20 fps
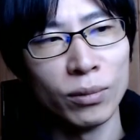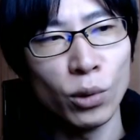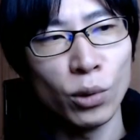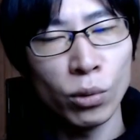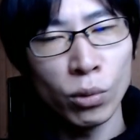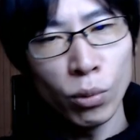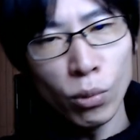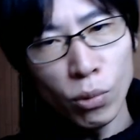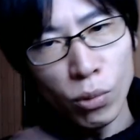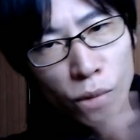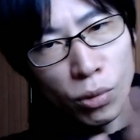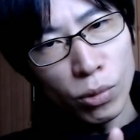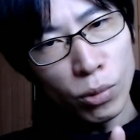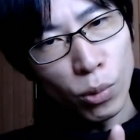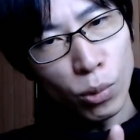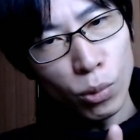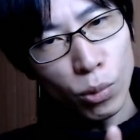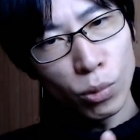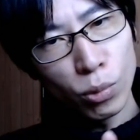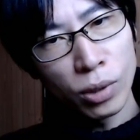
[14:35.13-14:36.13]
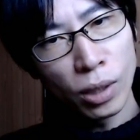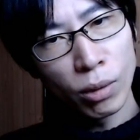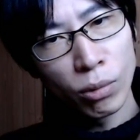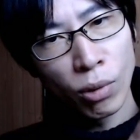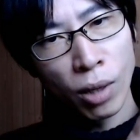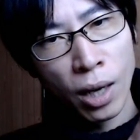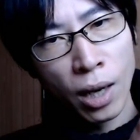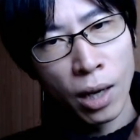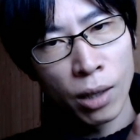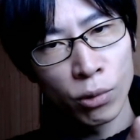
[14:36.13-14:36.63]
そういうことをちゃんと
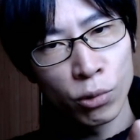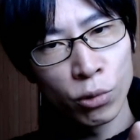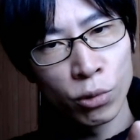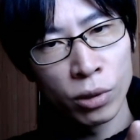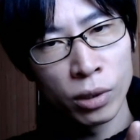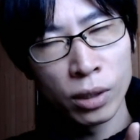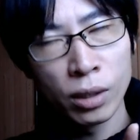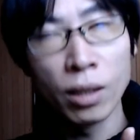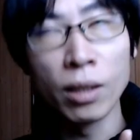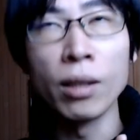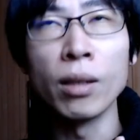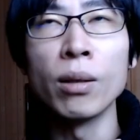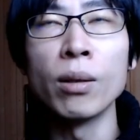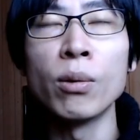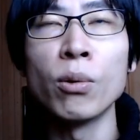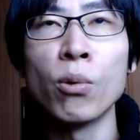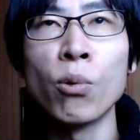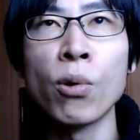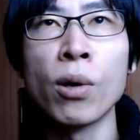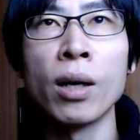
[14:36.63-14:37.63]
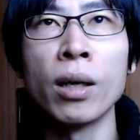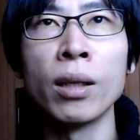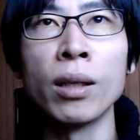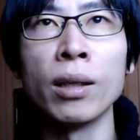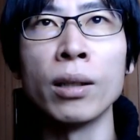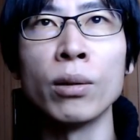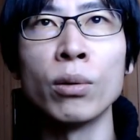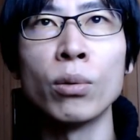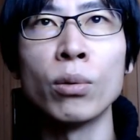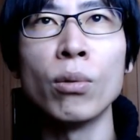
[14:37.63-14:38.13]
把握しておかな
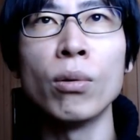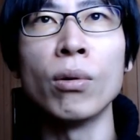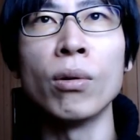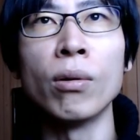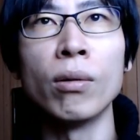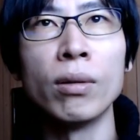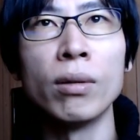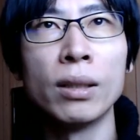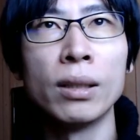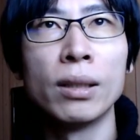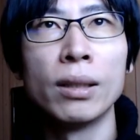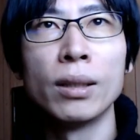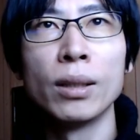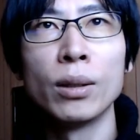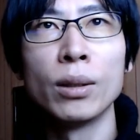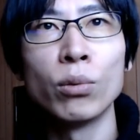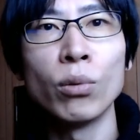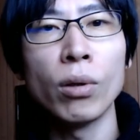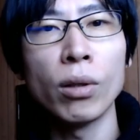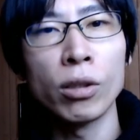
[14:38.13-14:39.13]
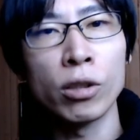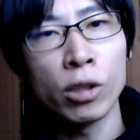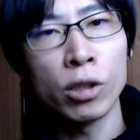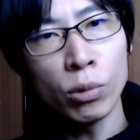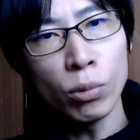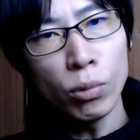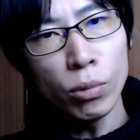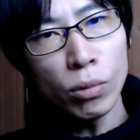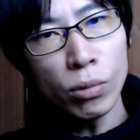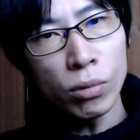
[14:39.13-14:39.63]
いと、なんか
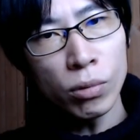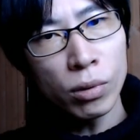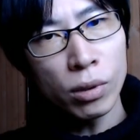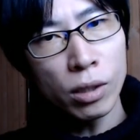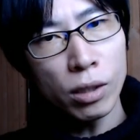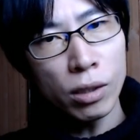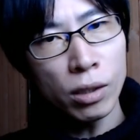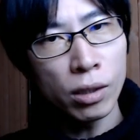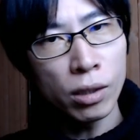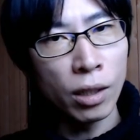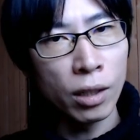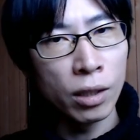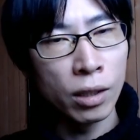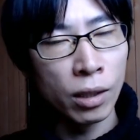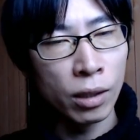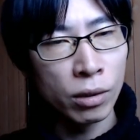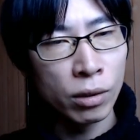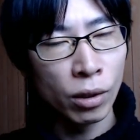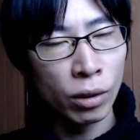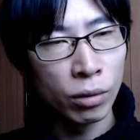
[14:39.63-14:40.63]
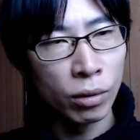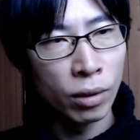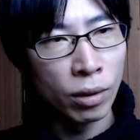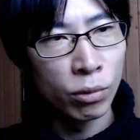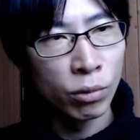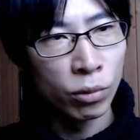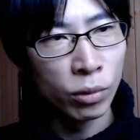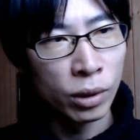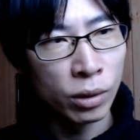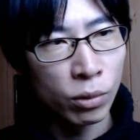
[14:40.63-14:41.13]
人の好き嫌いになっちゃって
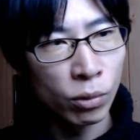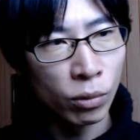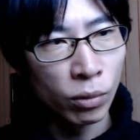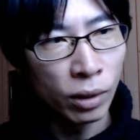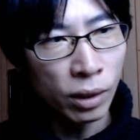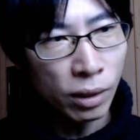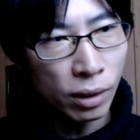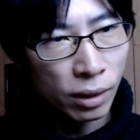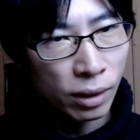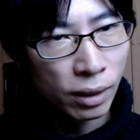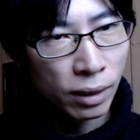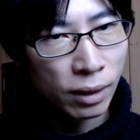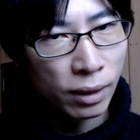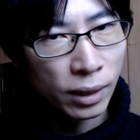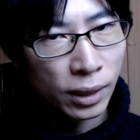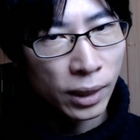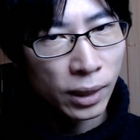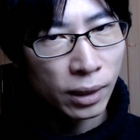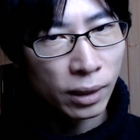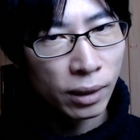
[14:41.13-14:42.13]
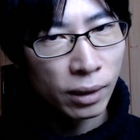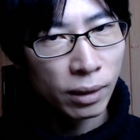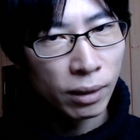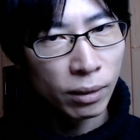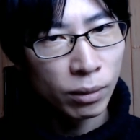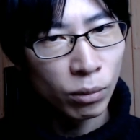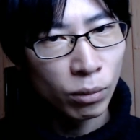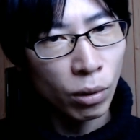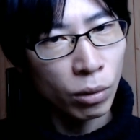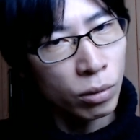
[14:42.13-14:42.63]
るんですよね。
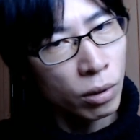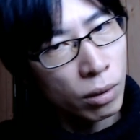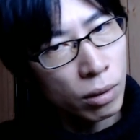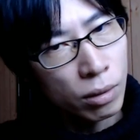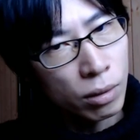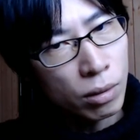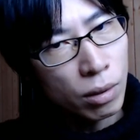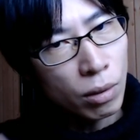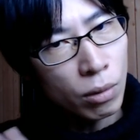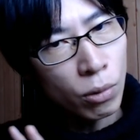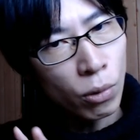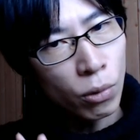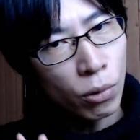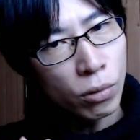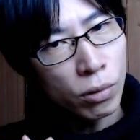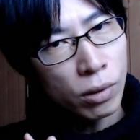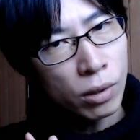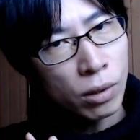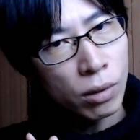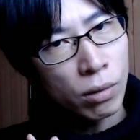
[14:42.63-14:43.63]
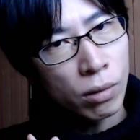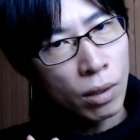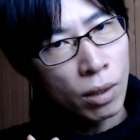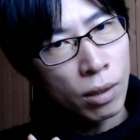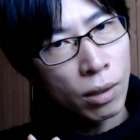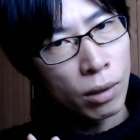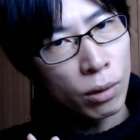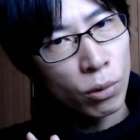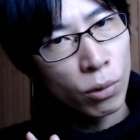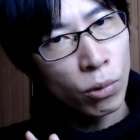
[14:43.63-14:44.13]
なんか全然本質
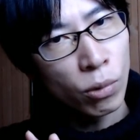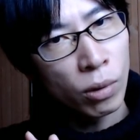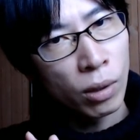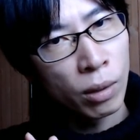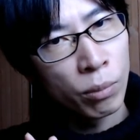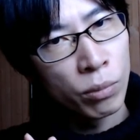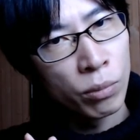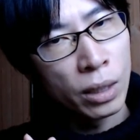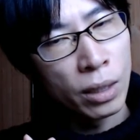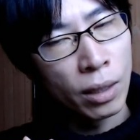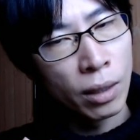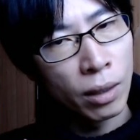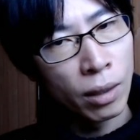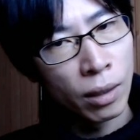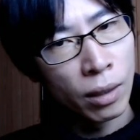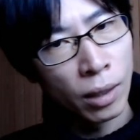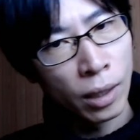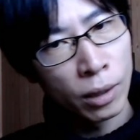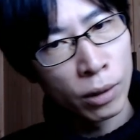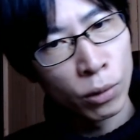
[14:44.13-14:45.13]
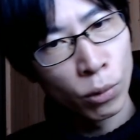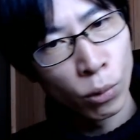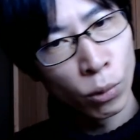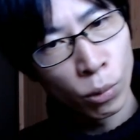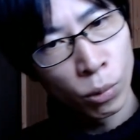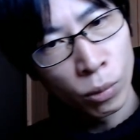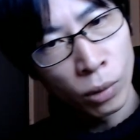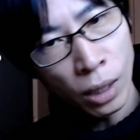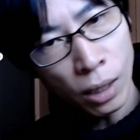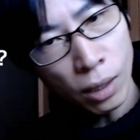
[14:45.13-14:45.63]
的なところが見えてないよ
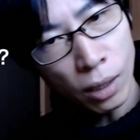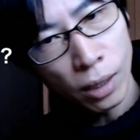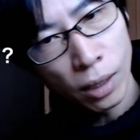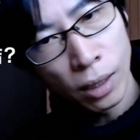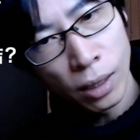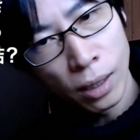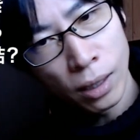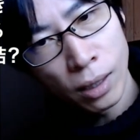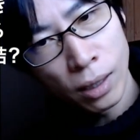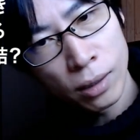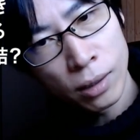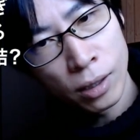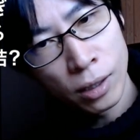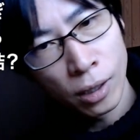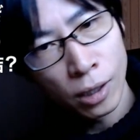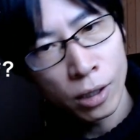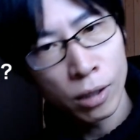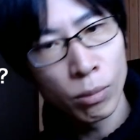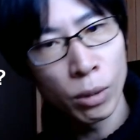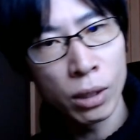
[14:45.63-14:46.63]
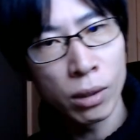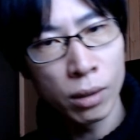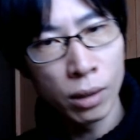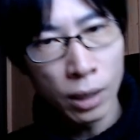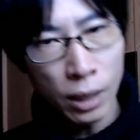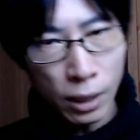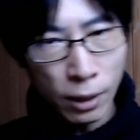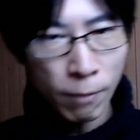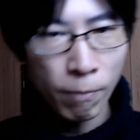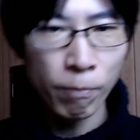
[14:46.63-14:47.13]
うな気がします
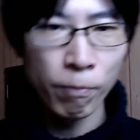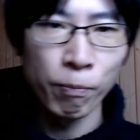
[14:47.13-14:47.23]
ね。